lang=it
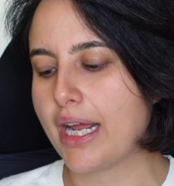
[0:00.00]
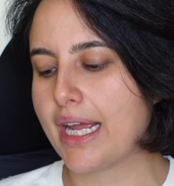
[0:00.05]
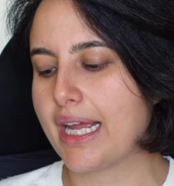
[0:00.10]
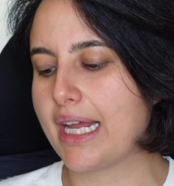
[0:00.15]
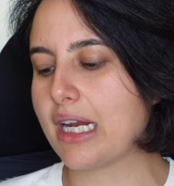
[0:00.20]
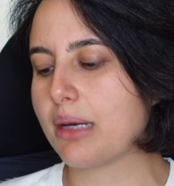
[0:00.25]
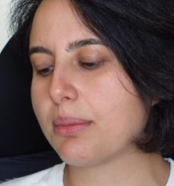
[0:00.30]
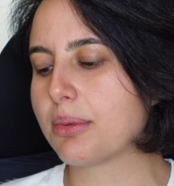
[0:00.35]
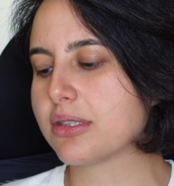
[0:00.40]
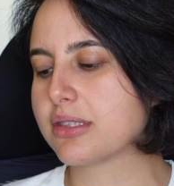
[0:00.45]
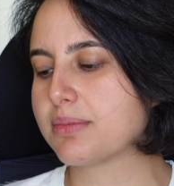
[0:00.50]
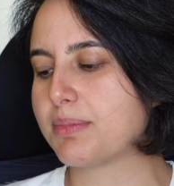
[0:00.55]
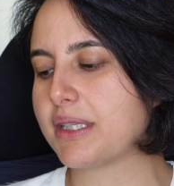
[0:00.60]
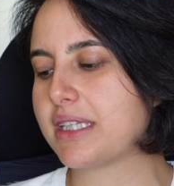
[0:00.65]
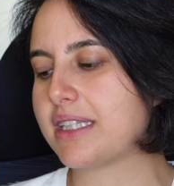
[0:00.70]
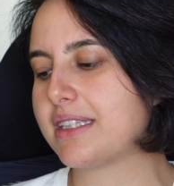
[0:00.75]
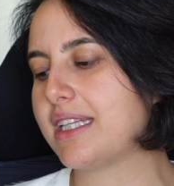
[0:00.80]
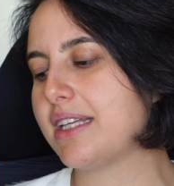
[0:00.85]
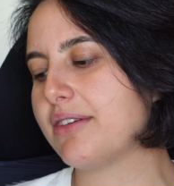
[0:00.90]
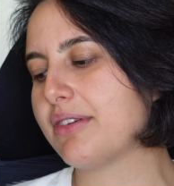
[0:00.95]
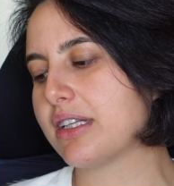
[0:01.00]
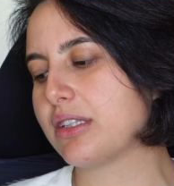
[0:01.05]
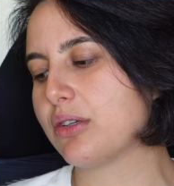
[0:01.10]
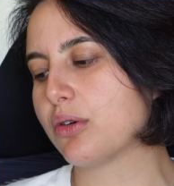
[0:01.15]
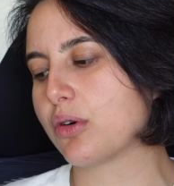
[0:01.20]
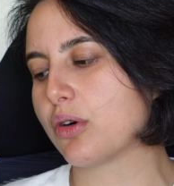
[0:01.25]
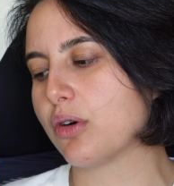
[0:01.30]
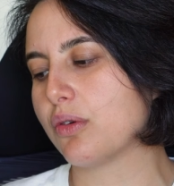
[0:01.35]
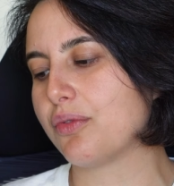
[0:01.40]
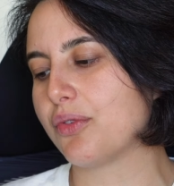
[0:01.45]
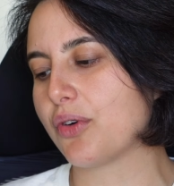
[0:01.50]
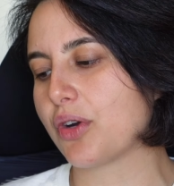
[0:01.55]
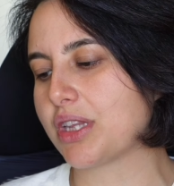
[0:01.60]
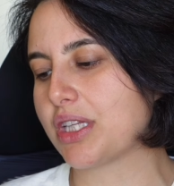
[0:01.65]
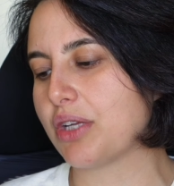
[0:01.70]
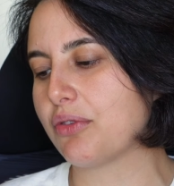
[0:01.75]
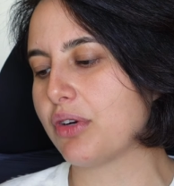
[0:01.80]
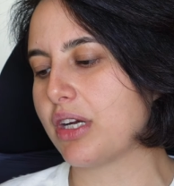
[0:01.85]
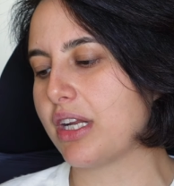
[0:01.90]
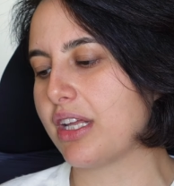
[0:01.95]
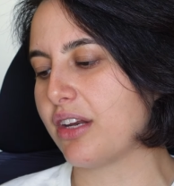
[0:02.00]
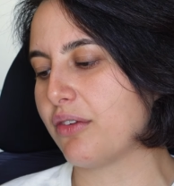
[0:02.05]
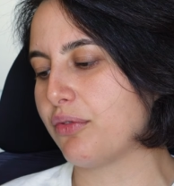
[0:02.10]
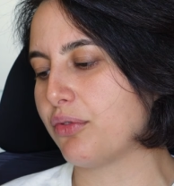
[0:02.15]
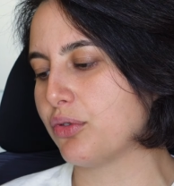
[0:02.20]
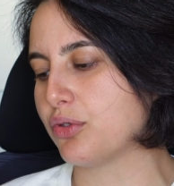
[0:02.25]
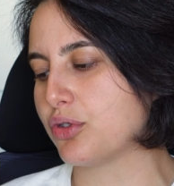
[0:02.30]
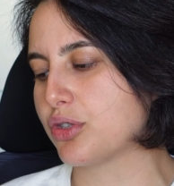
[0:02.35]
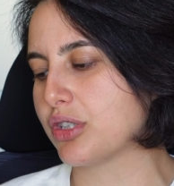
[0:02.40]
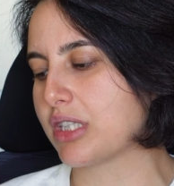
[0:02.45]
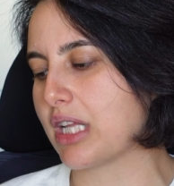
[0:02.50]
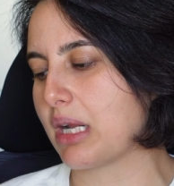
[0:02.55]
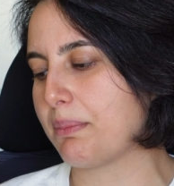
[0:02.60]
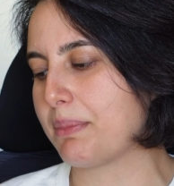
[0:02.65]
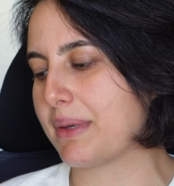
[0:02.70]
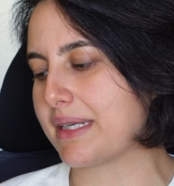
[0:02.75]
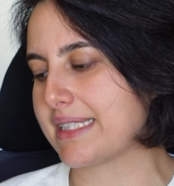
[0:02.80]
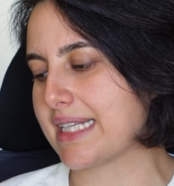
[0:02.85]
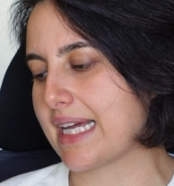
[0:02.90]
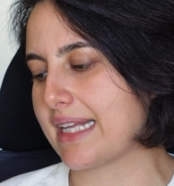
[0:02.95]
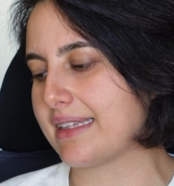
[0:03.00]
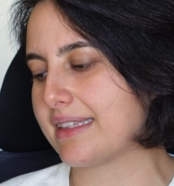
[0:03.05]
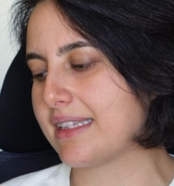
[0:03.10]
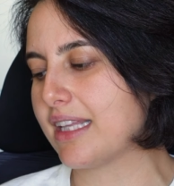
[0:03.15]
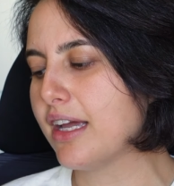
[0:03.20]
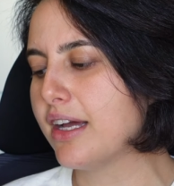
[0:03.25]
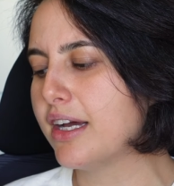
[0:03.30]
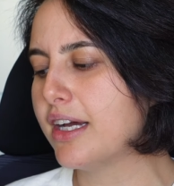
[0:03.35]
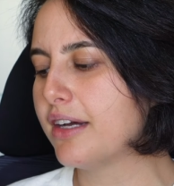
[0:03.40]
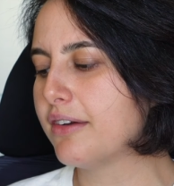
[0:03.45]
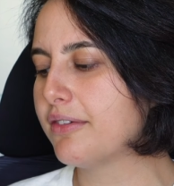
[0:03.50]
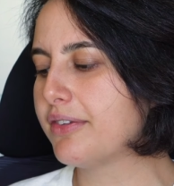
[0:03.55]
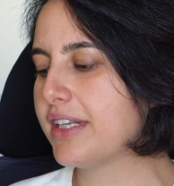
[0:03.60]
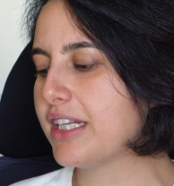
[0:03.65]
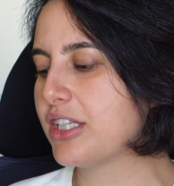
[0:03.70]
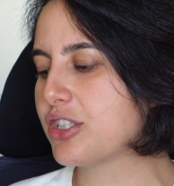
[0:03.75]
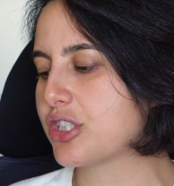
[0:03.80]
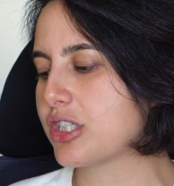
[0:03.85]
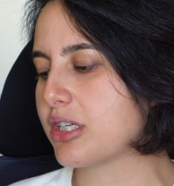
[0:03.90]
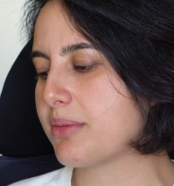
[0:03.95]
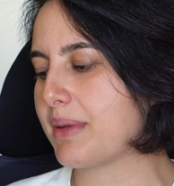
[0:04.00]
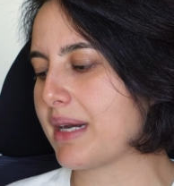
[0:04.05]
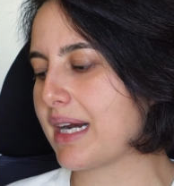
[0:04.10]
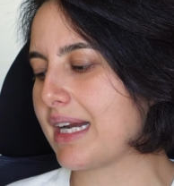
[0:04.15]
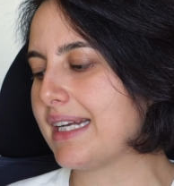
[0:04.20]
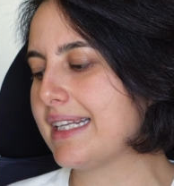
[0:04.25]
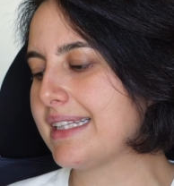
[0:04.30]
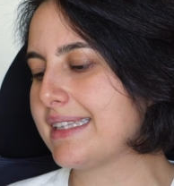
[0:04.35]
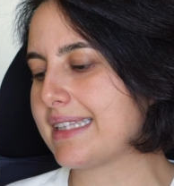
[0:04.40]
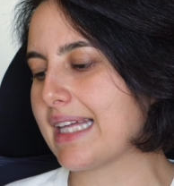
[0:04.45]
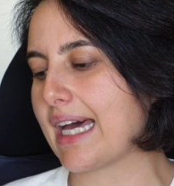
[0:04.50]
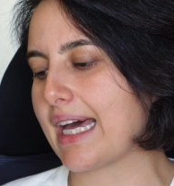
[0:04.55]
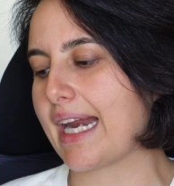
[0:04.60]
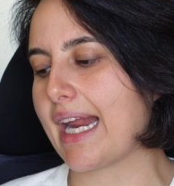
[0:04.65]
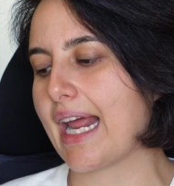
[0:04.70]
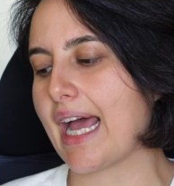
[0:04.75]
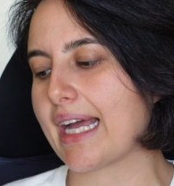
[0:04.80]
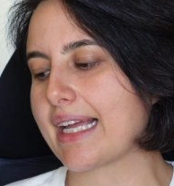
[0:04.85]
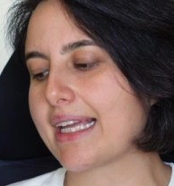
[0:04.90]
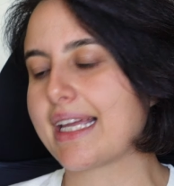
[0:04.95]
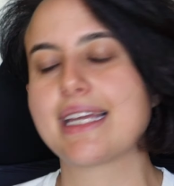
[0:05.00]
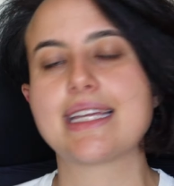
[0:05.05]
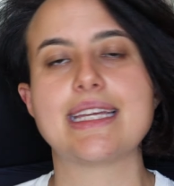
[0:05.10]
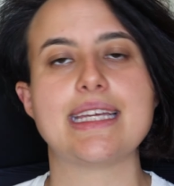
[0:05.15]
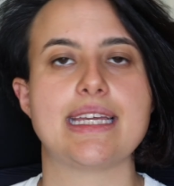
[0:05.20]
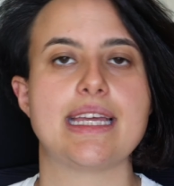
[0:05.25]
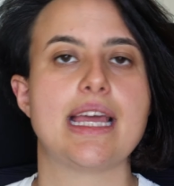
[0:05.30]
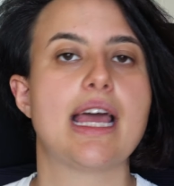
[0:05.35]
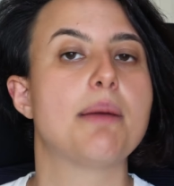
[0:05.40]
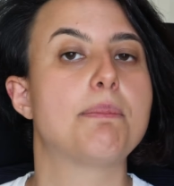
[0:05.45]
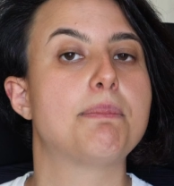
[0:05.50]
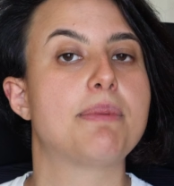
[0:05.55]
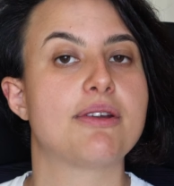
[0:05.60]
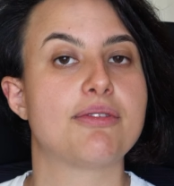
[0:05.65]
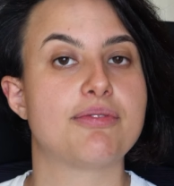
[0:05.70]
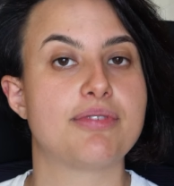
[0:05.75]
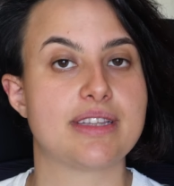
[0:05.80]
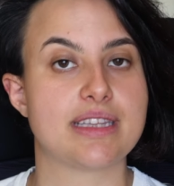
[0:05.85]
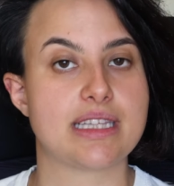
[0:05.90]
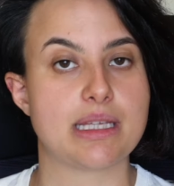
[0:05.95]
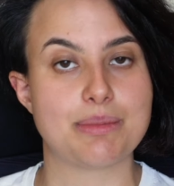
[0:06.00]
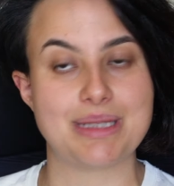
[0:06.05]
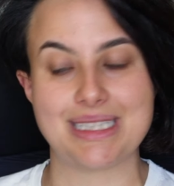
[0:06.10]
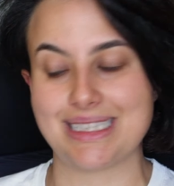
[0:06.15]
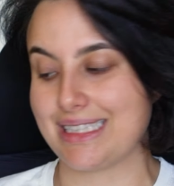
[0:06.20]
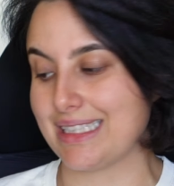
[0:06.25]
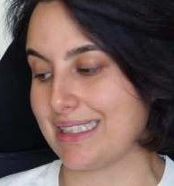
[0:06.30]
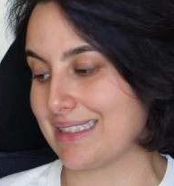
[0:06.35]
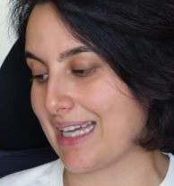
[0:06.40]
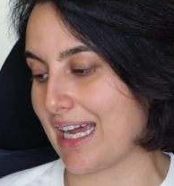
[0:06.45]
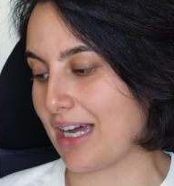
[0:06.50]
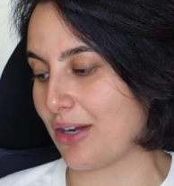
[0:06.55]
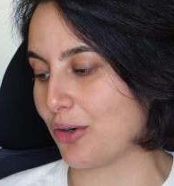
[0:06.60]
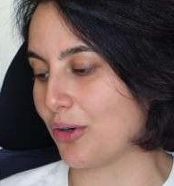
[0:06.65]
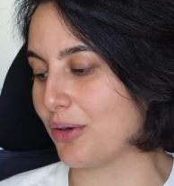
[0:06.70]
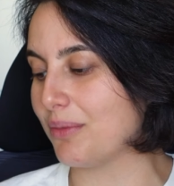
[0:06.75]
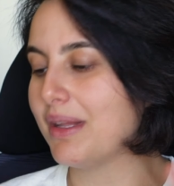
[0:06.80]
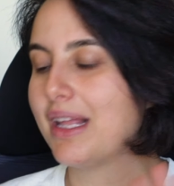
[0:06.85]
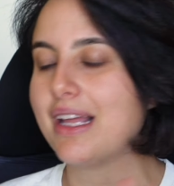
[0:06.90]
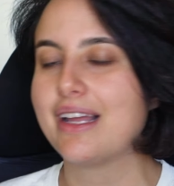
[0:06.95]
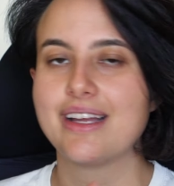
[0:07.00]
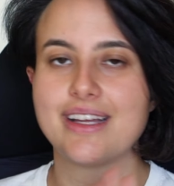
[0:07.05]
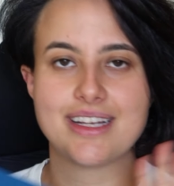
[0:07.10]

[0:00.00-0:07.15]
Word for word: e la prospettiva di un confortevole rifugio dal presente finisce per allettare anche chi è perfettamente sano.